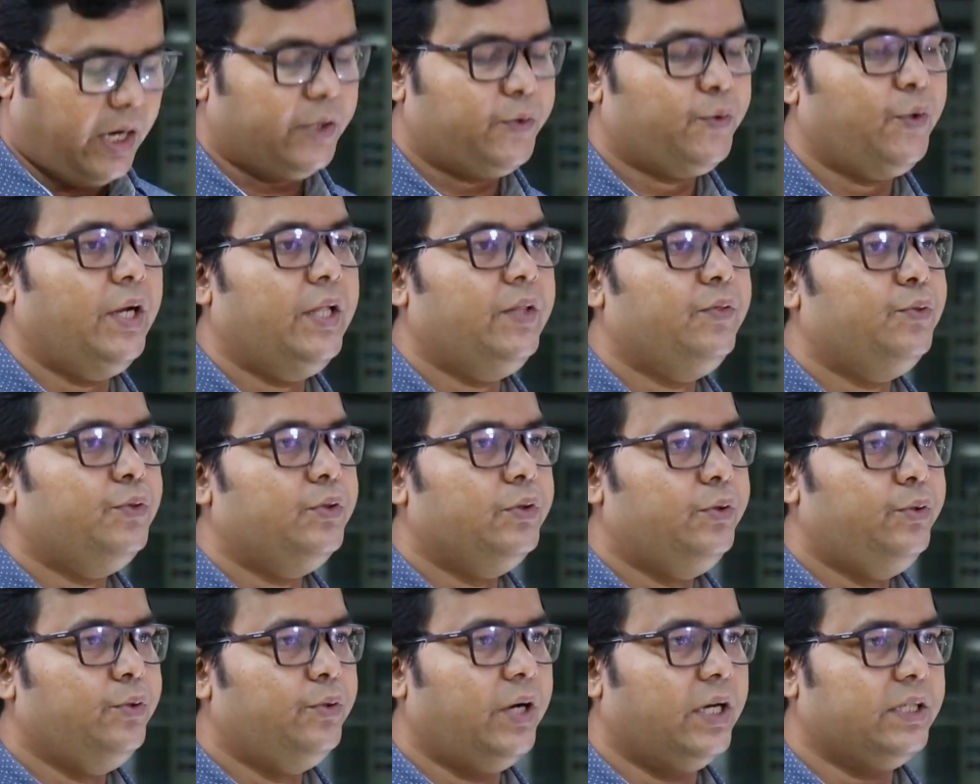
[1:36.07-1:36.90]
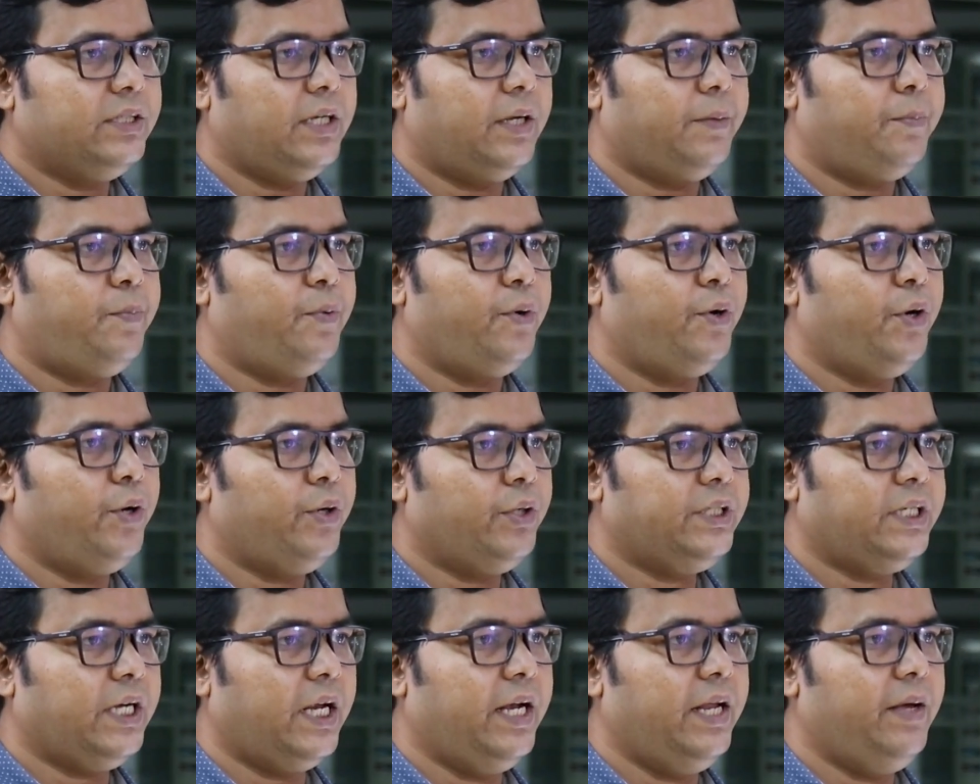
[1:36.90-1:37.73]
আসলে দু
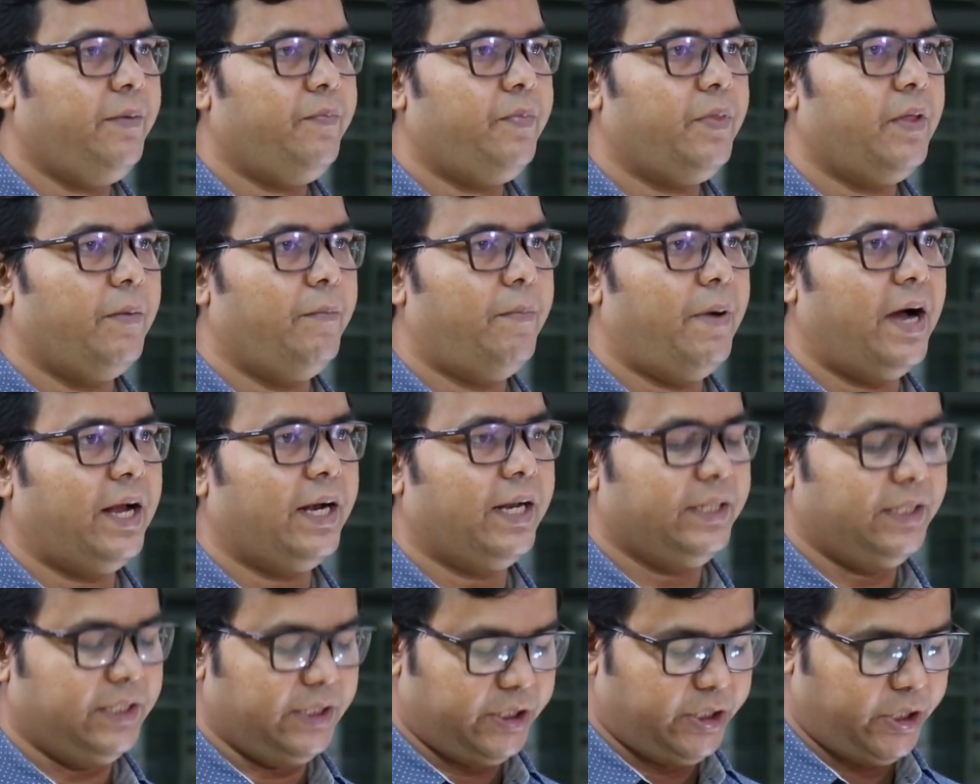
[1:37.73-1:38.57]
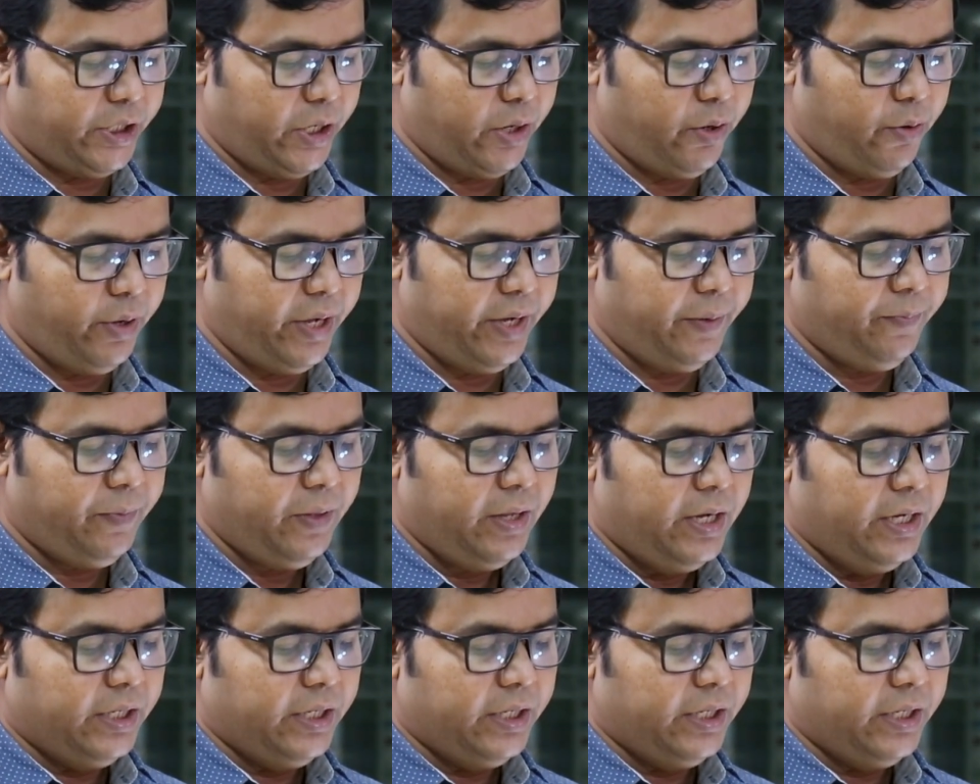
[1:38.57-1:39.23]
সালে বাংলাদেশ রেলওয়ে